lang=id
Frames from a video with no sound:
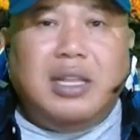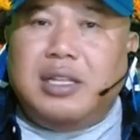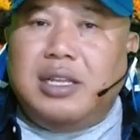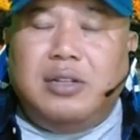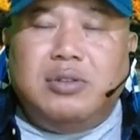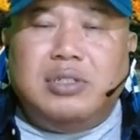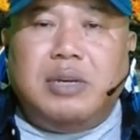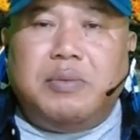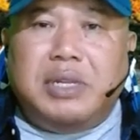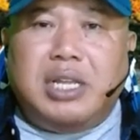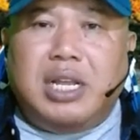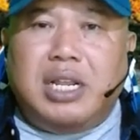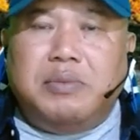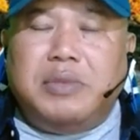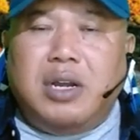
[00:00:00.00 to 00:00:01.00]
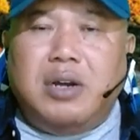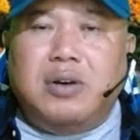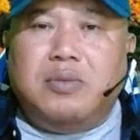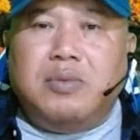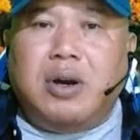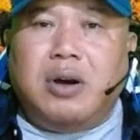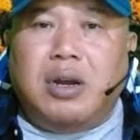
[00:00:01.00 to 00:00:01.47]
Tentu sahabat alam
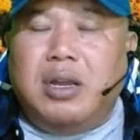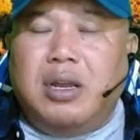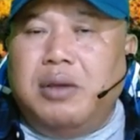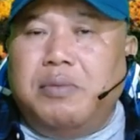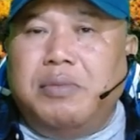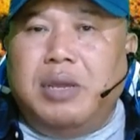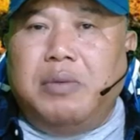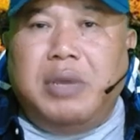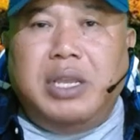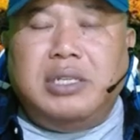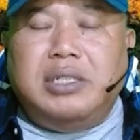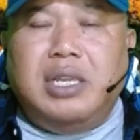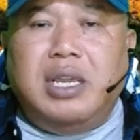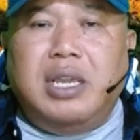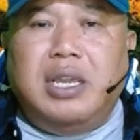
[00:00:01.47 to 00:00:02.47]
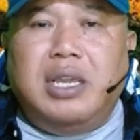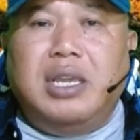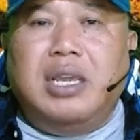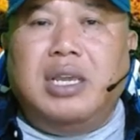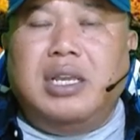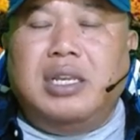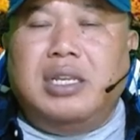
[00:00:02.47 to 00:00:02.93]
tahu bahwa BBC
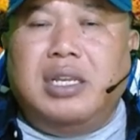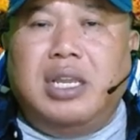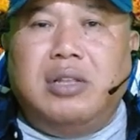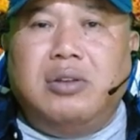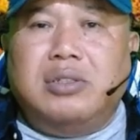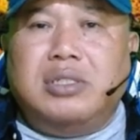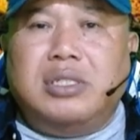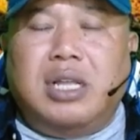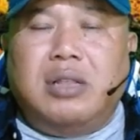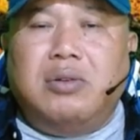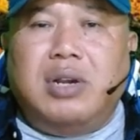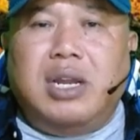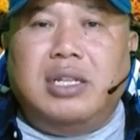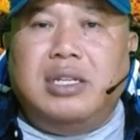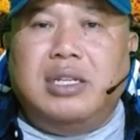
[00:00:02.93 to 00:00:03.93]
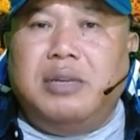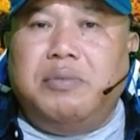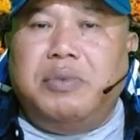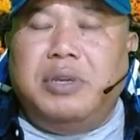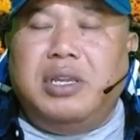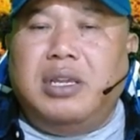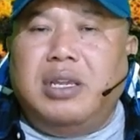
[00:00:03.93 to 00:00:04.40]
itu saluran
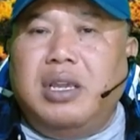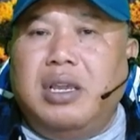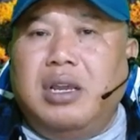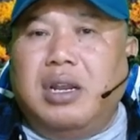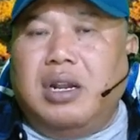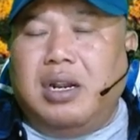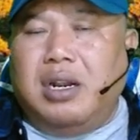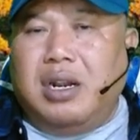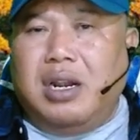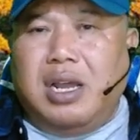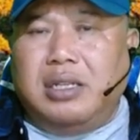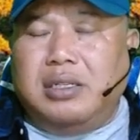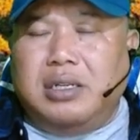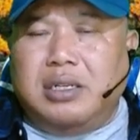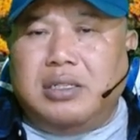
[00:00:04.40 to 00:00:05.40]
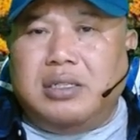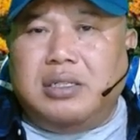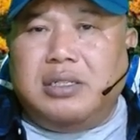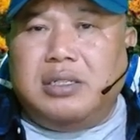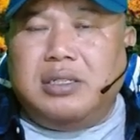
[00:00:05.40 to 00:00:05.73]
TV London